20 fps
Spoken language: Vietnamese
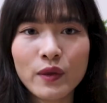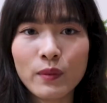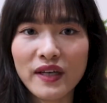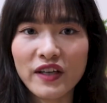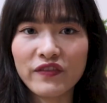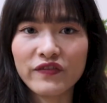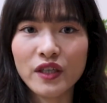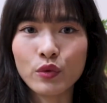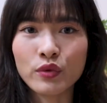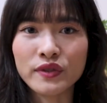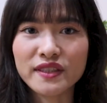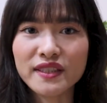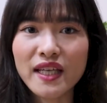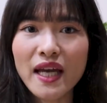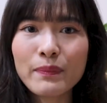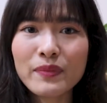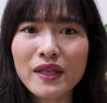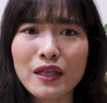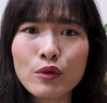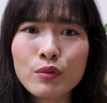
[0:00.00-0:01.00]
phòng làm việc của
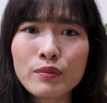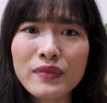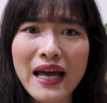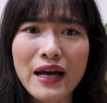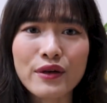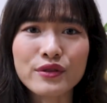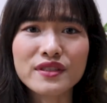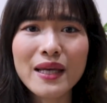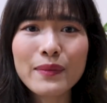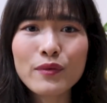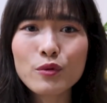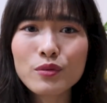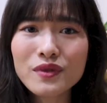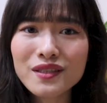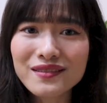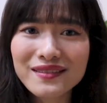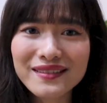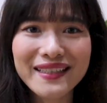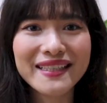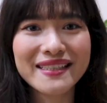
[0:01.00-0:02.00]
sếp thì lúc nào sếp cũng
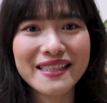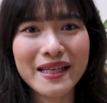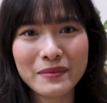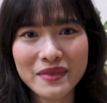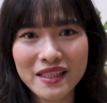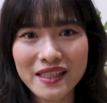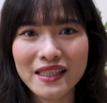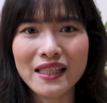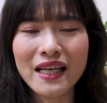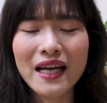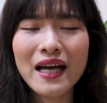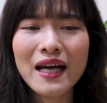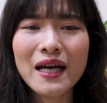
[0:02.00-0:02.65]
cực kỳ chăm chỉ